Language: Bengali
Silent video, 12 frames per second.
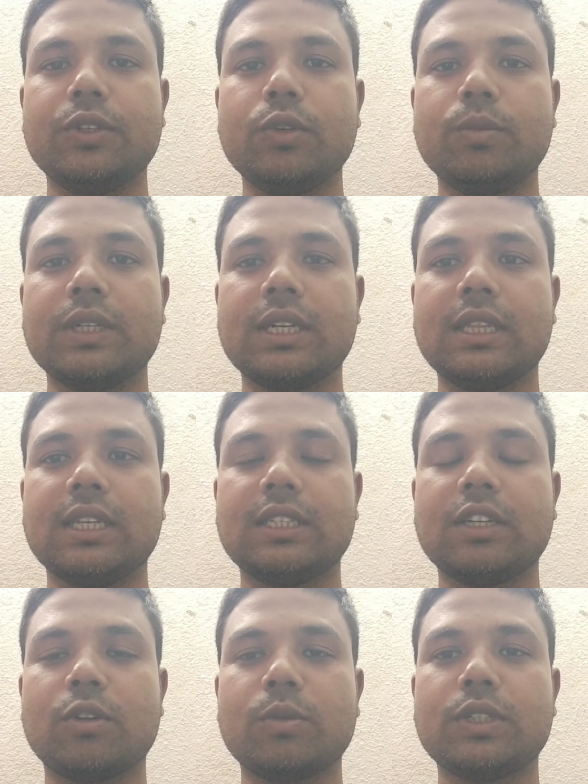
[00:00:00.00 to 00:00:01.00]
ইউটিউব চ্যানেল
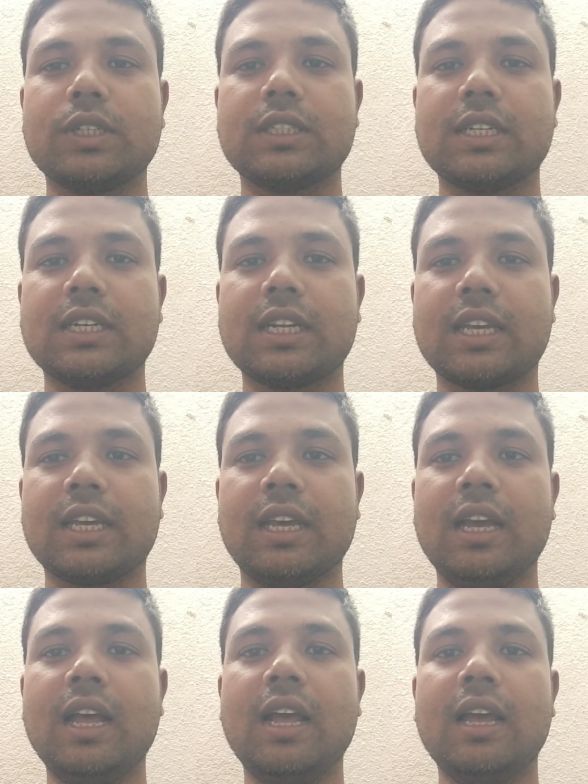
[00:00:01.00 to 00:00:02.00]
দেখছেন অবশ্যই চ্যানেলটাকে
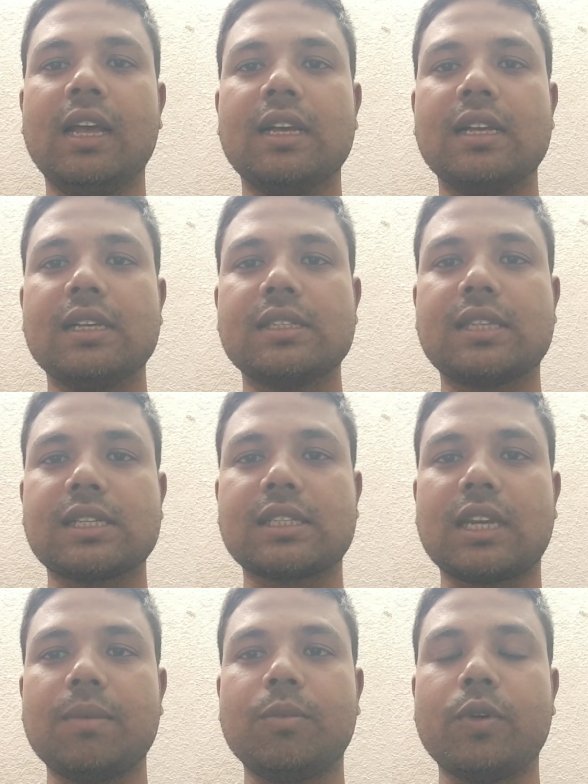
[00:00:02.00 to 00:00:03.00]

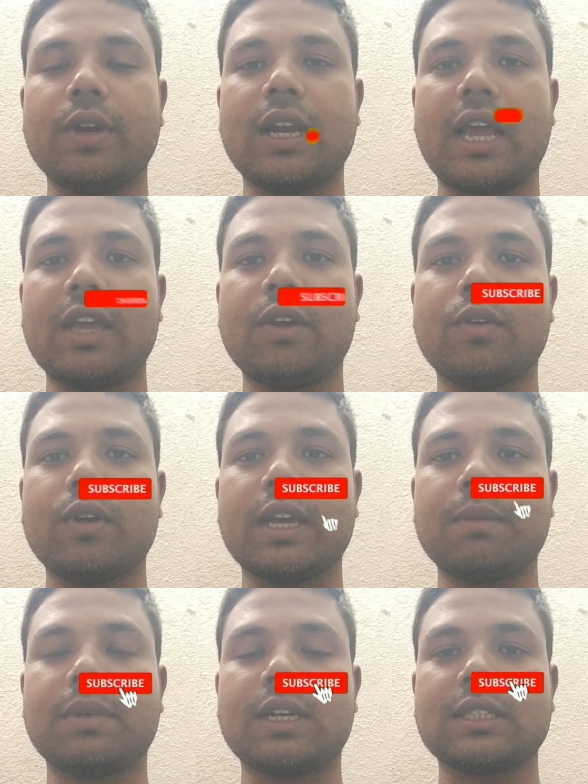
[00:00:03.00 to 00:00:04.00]
সাবস্ক্রাইব করে লাইক করে
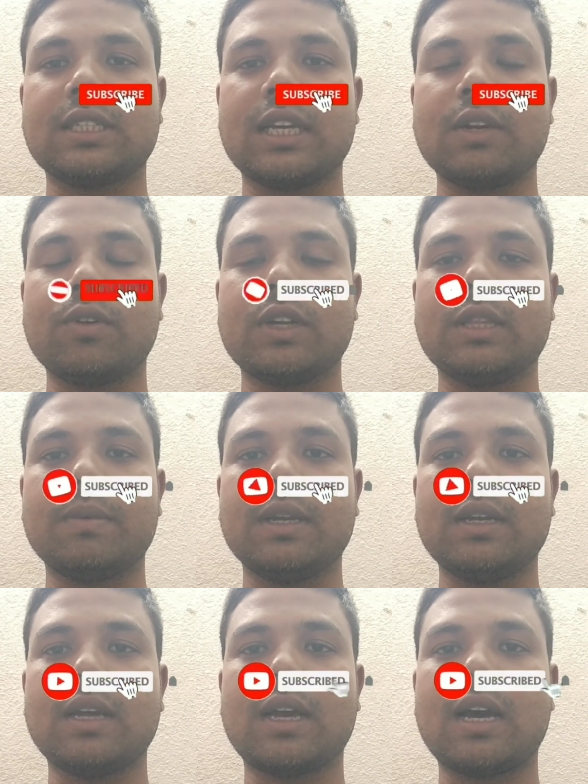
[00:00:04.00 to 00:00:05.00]
একটা শেয়ার করে দেবেন
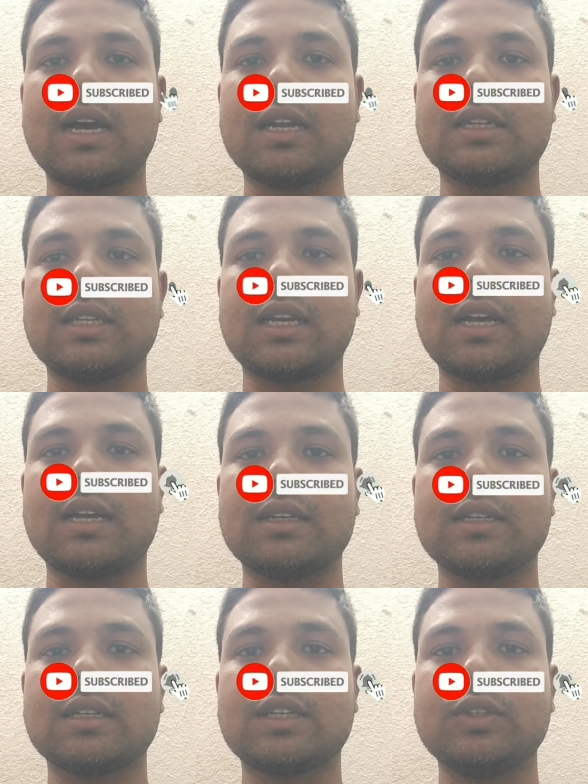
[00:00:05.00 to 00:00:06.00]
আর যারা
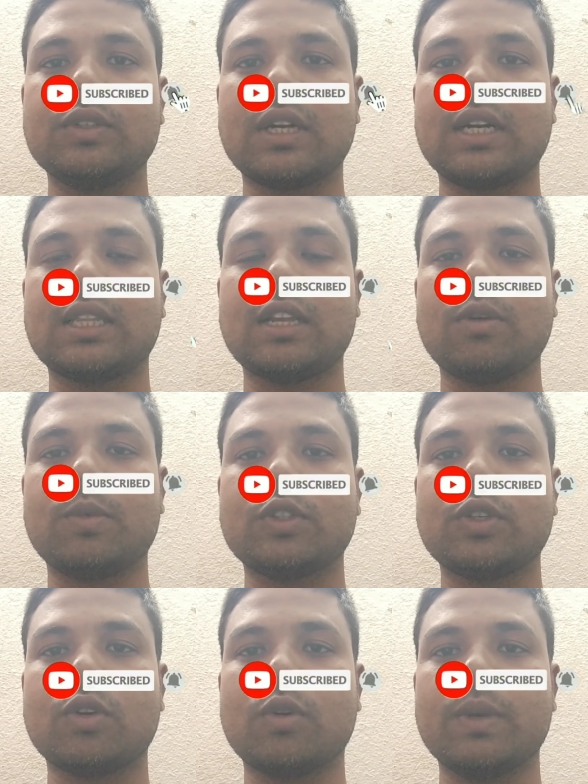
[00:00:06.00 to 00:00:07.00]
ঠিক জানান তাহলে
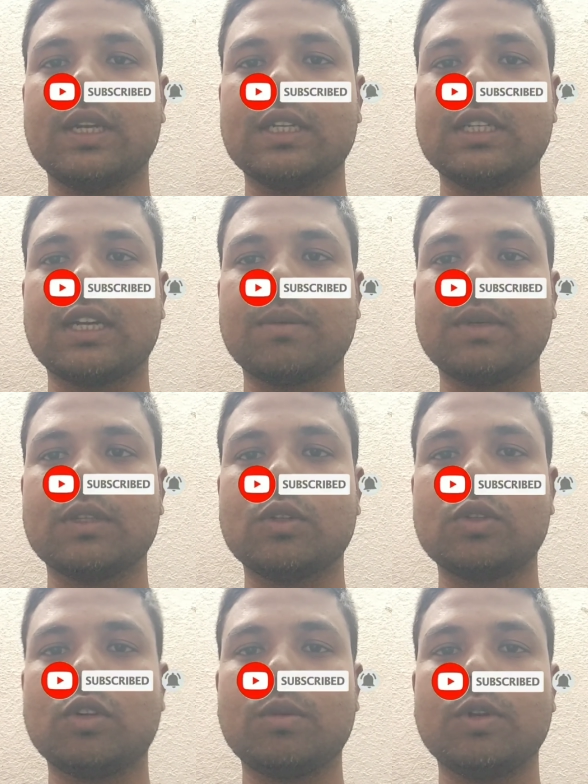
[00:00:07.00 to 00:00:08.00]
অবশ্যই কমেন্টে জানাবেন তো
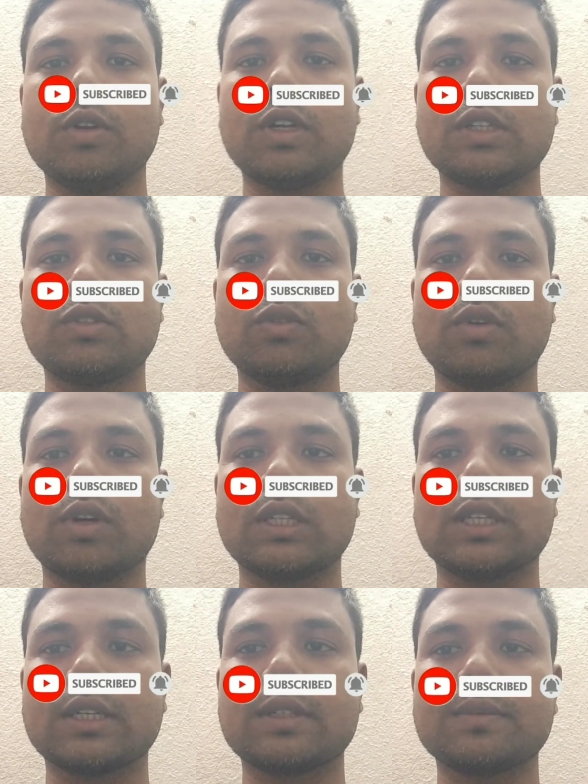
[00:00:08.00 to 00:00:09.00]
চলো ভিডিওটা শুরু করা
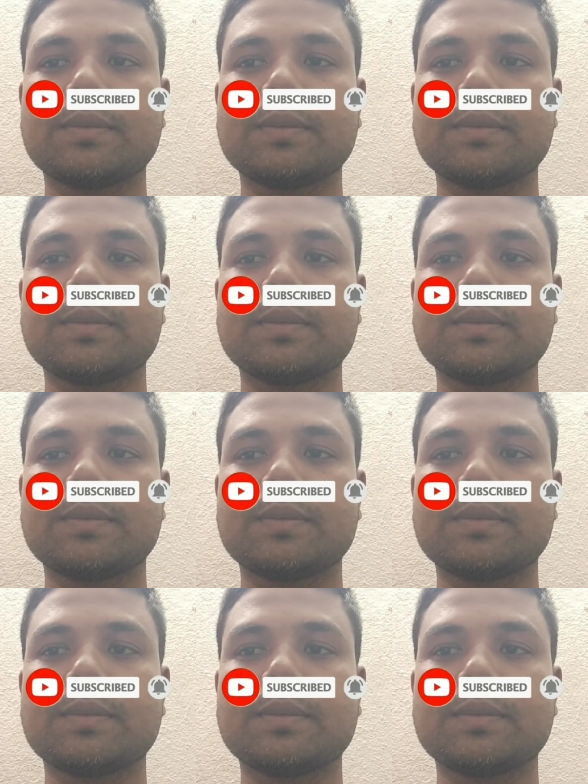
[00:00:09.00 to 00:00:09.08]
যাক